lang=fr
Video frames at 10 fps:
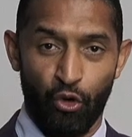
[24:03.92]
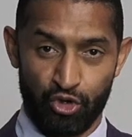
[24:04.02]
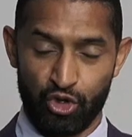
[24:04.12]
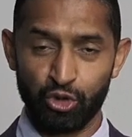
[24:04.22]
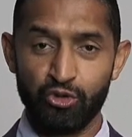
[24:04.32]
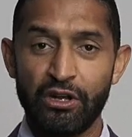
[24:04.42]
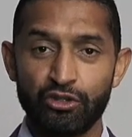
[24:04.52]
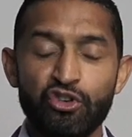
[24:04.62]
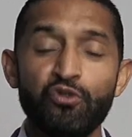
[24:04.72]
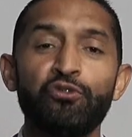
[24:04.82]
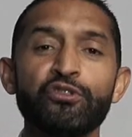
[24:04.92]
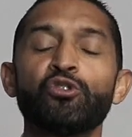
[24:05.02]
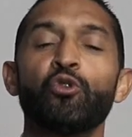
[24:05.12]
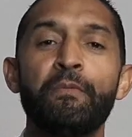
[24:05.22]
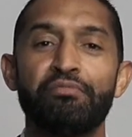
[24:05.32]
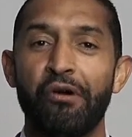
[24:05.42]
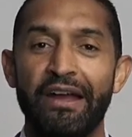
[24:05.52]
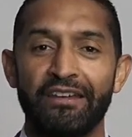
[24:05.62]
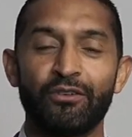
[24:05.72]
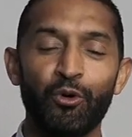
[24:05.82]
Aujourd'hui, lorsque nous faisons le point,
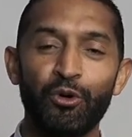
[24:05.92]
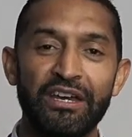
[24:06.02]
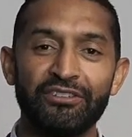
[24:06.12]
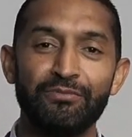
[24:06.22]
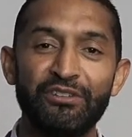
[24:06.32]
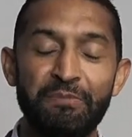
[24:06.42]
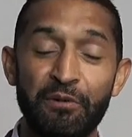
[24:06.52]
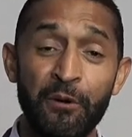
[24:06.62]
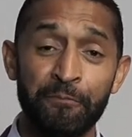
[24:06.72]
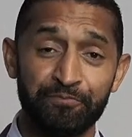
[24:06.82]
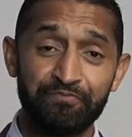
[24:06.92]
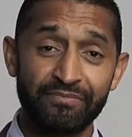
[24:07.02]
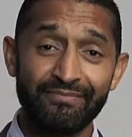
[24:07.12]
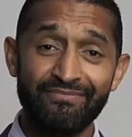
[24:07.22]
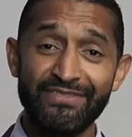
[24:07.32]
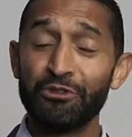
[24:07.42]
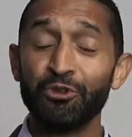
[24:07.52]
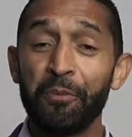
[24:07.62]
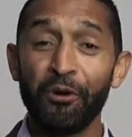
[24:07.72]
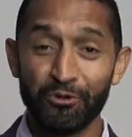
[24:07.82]
qu'on regarde un petit peu
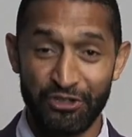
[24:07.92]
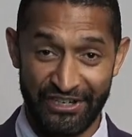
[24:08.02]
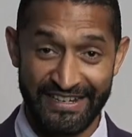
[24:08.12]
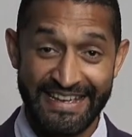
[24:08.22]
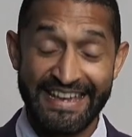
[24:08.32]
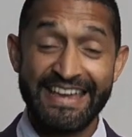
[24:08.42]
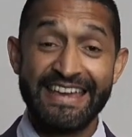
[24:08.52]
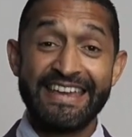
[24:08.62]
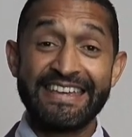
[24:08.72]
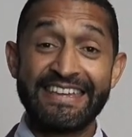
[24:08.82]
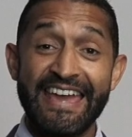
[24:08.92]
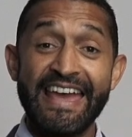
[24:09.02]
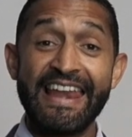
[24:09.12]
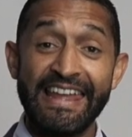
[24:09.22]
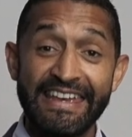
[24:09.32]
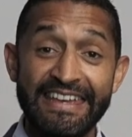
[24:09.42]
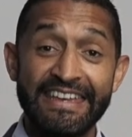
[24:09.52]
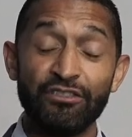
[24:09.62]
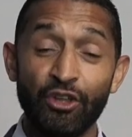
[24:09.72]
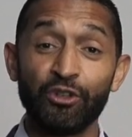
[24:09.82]
nos projets, quel
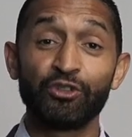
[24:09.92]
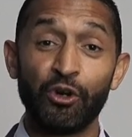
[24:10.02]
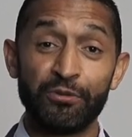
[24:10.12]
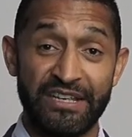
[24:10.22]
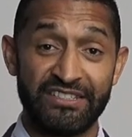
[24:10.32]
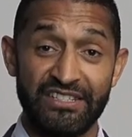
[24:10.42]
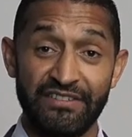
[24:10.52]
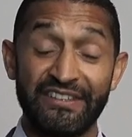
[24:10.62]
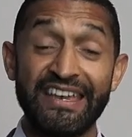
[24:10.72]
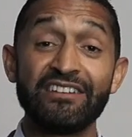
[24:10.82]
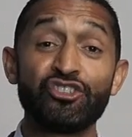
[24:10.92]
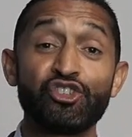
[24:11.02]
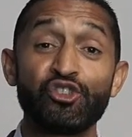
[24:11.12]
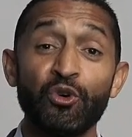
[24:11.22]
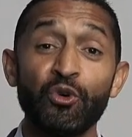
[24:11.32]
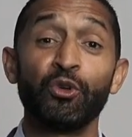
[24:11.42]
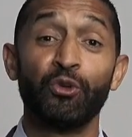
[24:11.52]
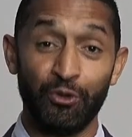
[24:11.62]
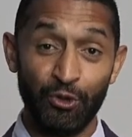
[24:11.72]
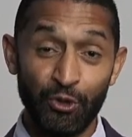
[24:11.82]
est notre objectif Quels sont
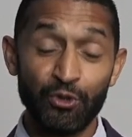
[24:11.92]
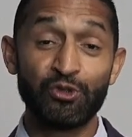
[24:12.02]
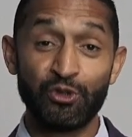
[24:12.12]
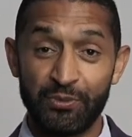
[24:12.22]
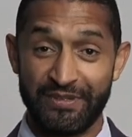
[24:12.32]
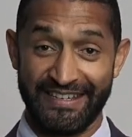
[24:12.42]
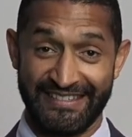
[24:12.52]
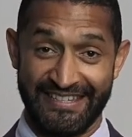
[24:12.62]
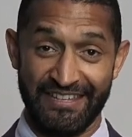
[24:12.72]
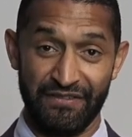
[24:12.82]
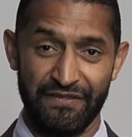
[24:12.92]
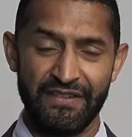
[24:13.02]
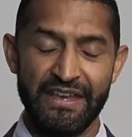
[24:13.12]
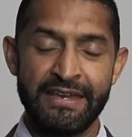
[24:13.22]
nos objectifs